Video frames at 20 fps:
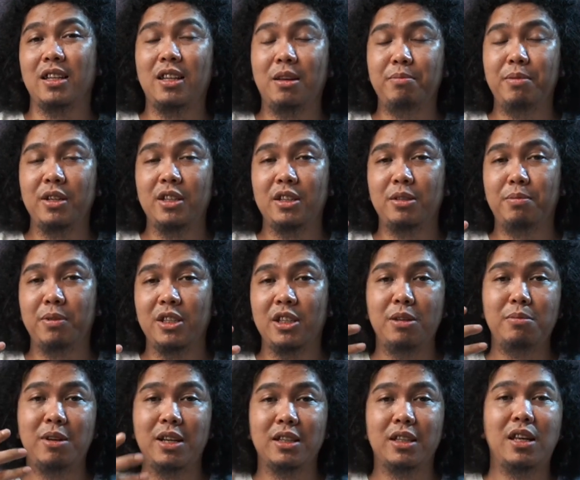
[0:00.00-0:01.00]
Tapi seperti
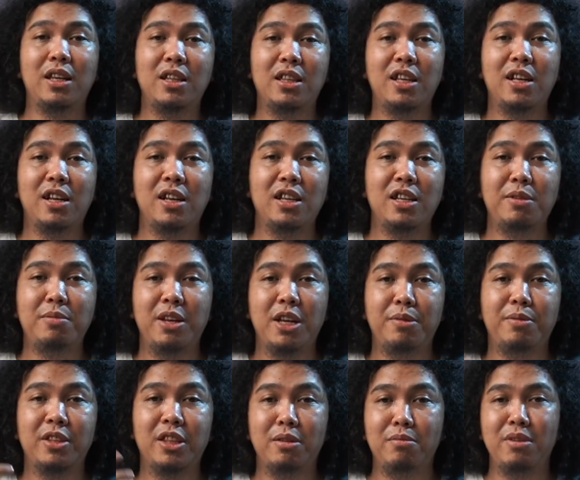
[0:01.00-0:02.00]
saya bilang tadi ketika lagi main
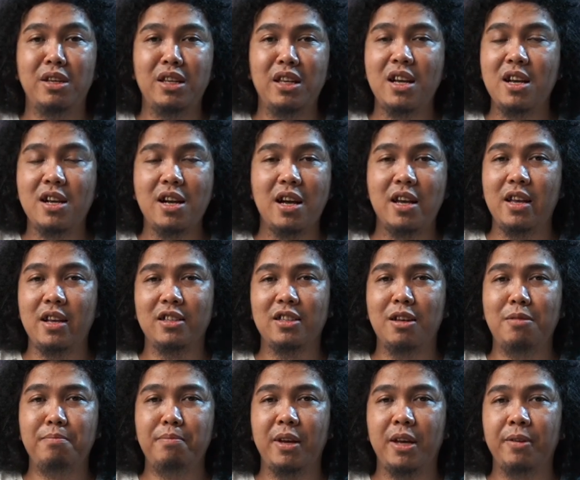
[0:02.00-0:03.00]
sama temen dia nggak yang
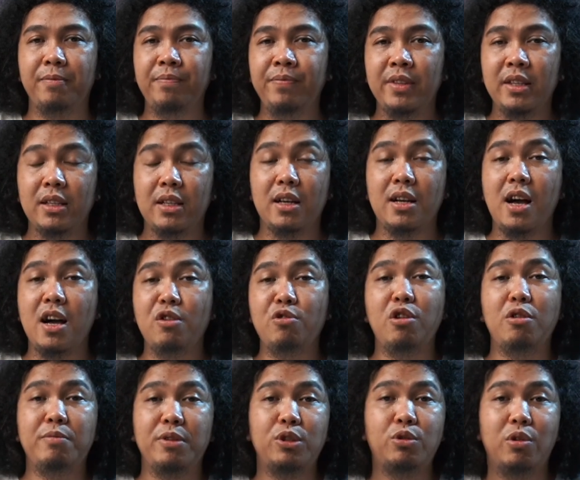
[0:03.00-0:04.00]
sampai
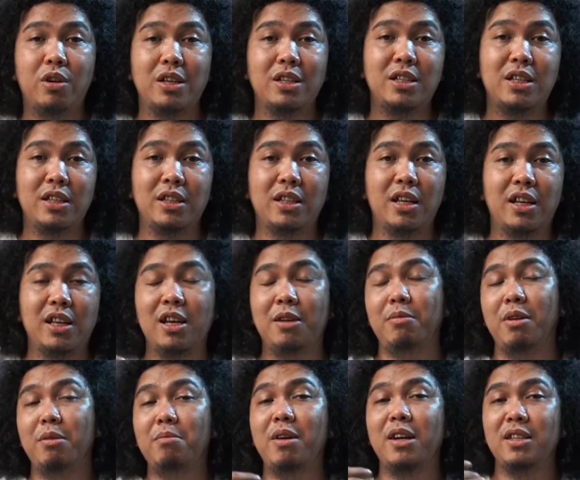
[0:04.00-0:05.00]
keganggu sama suara sekitar. Ya
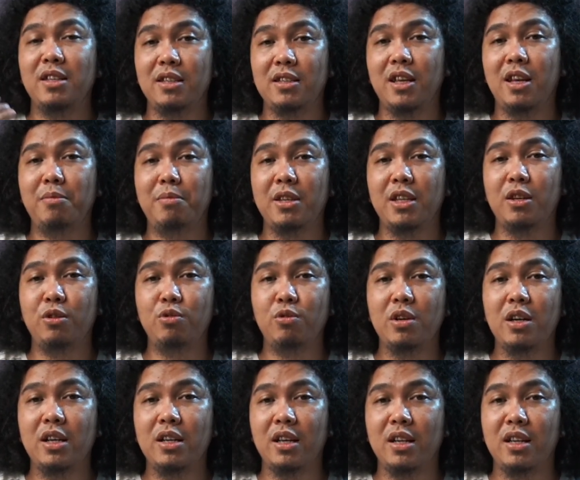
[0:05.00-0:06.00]
memang sih saya mainnya
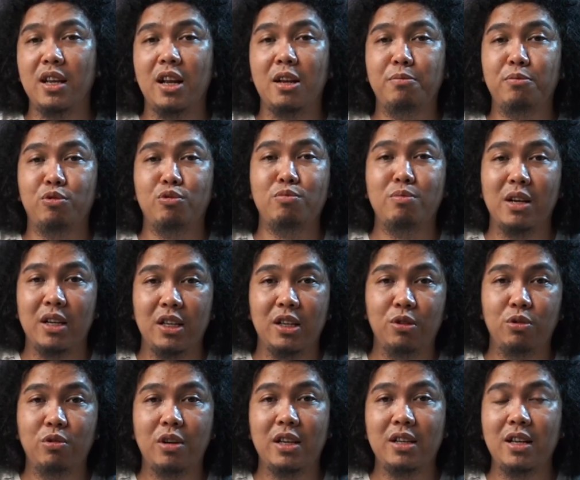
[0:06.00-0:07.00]
juga ya dalam rumah
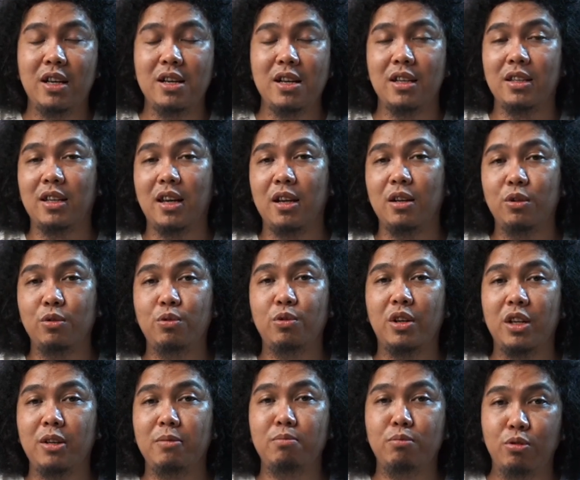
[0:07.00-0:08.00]
gitu kan dan nggak
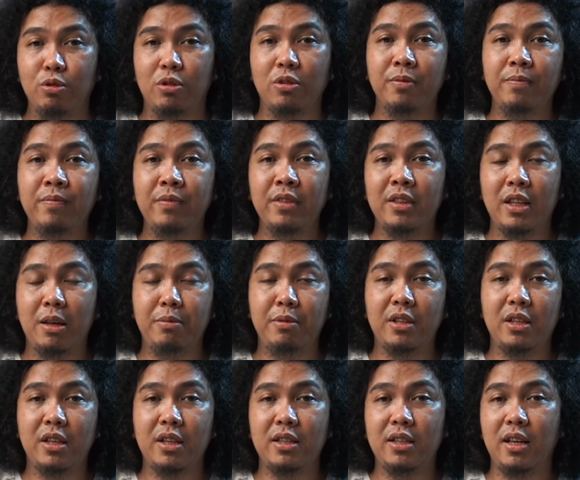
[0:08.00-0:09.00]
terlalu ribut. Tapi
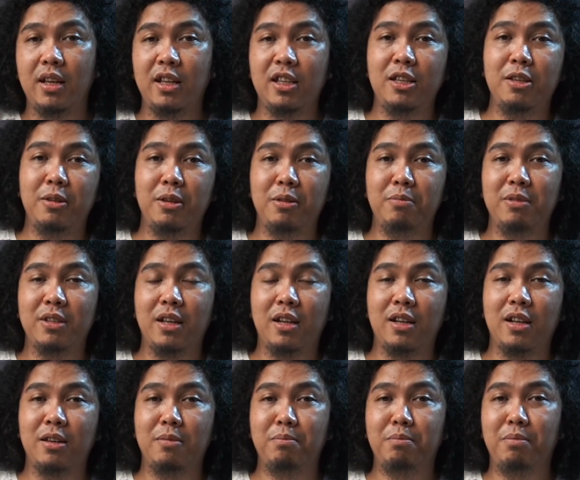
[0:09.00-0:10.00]
ketika saya lagi
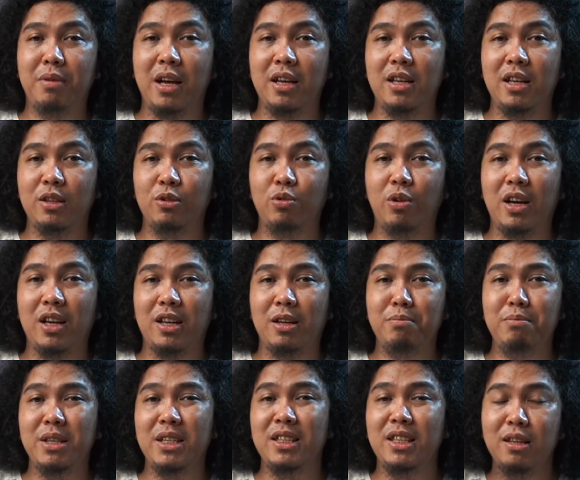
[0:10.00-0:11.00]
misalkan ada suara
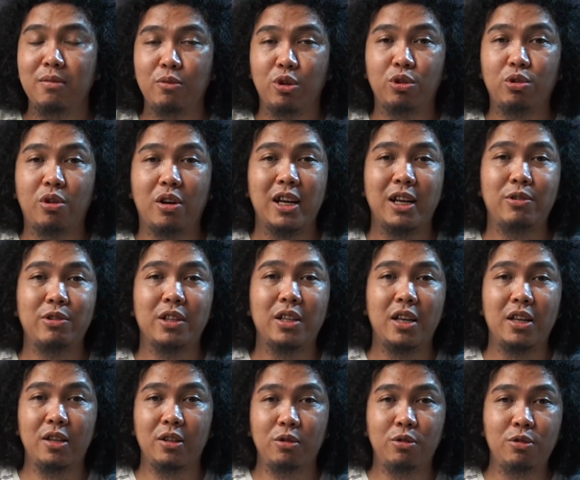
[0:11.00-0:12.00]
bising motor lewat
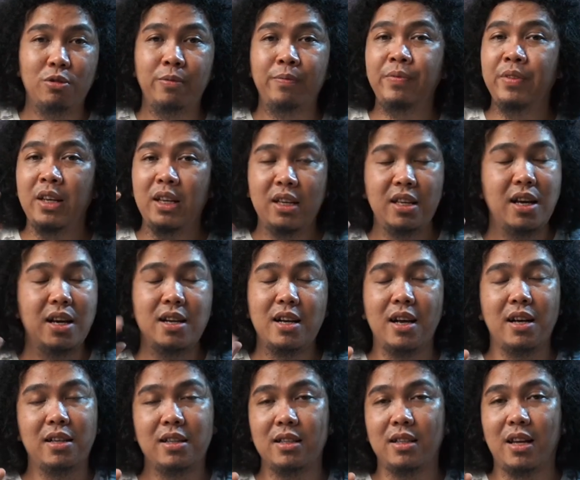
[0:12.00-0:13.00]
kayak gitu, dia
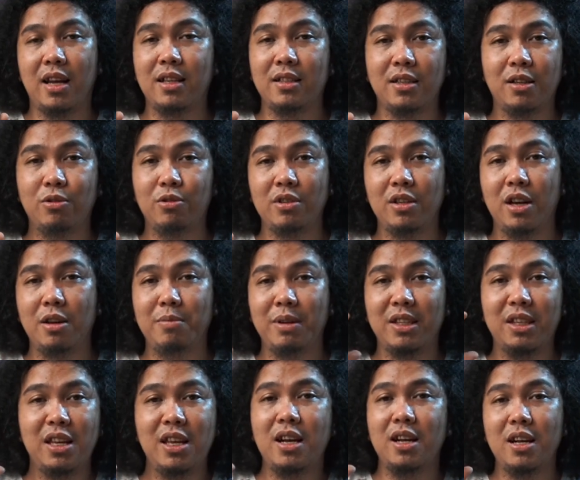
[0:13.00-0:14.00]
nggak kerasa kok dalam
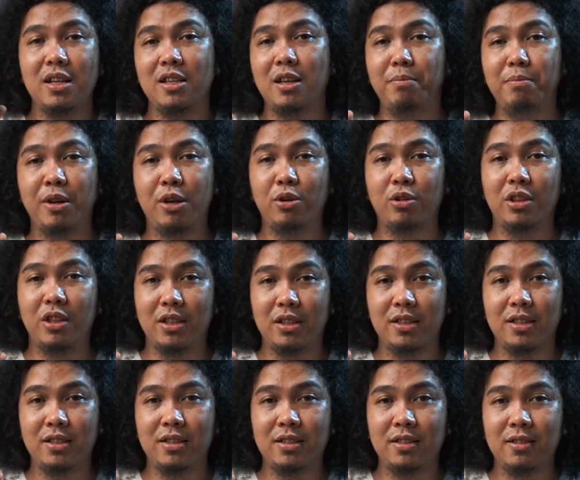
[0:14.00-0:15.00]
hati dia nggak sampai
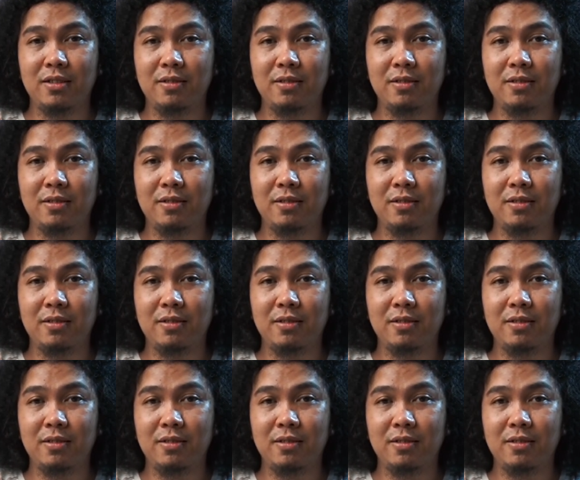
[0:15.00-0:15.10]
notice.